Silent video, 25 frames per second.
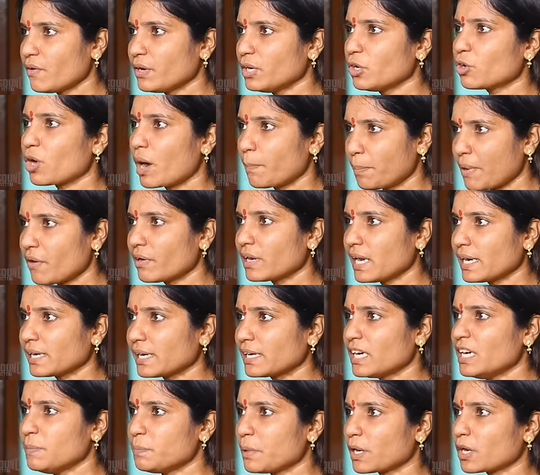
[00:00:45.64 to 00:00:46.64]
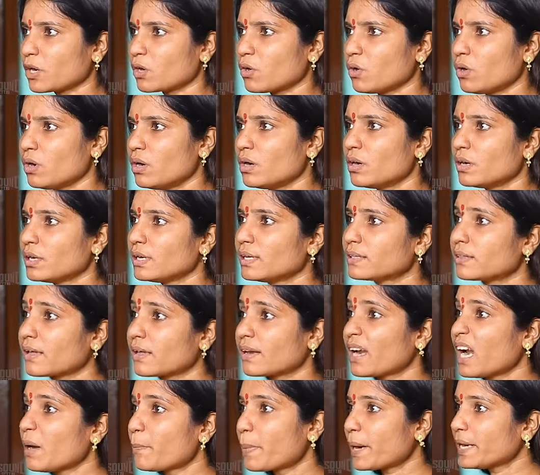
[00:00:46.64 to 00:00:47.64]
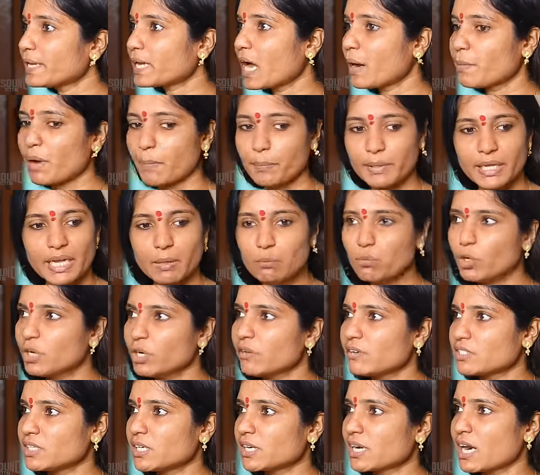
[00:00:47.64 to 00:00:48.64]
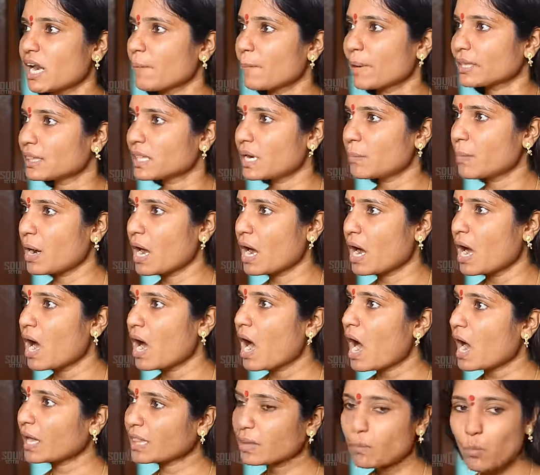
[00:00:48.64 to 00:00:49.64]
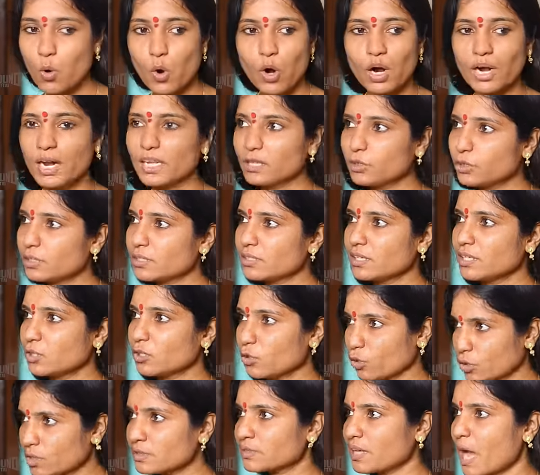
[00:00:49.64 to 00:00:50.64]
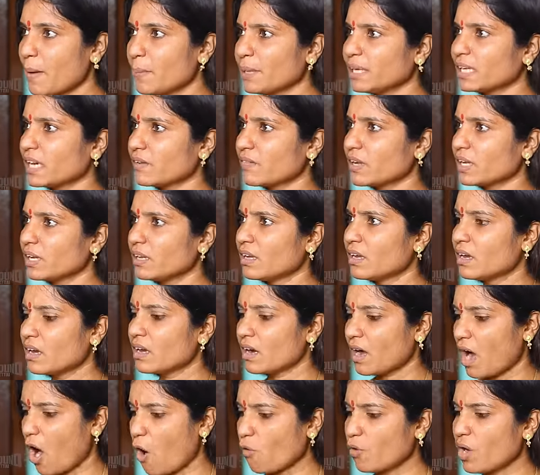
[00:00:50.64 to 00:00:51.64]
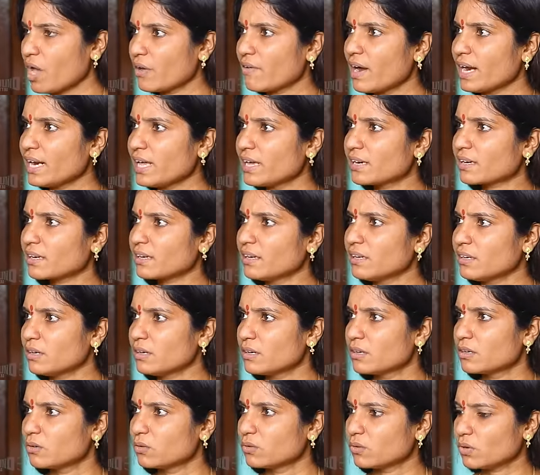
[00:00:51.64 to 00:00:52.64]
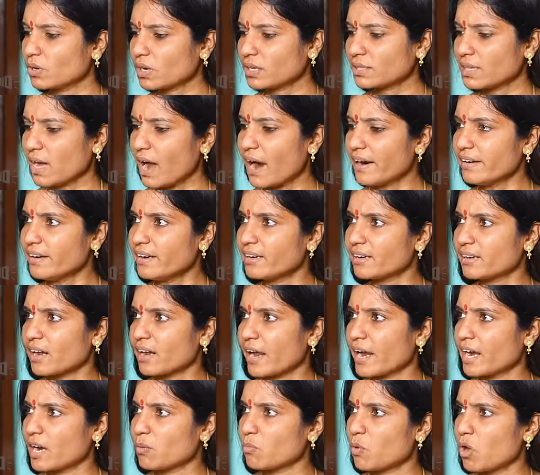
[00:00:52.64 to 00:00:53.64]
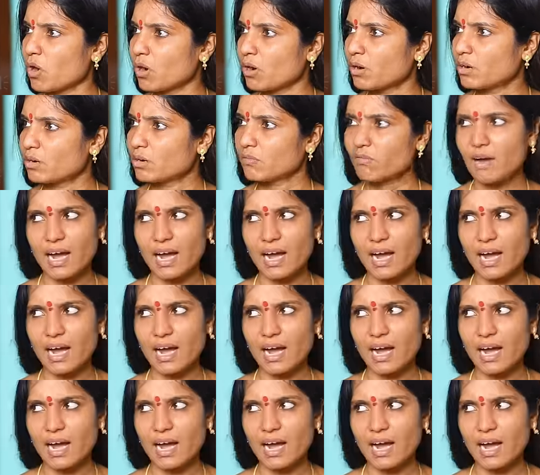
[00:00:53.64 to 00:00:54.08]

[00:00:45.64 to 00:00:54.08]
அண்ணன் வண்டி உங்க அப்பா வண்டியில க்ளீன் பண்ணணும் இத்தனை நாள் படிக்காம அப்படியே மூடி வச்சிருக்கல பத்திரமா அந்த புக்கெல்லாம் தூசி தட்டு கொண்டு வந்து சாமிட்ட வை அவ்வளவு வேலை இருக்கு உட்காந்து ஆடிட்டு இருக்கா என்னமோ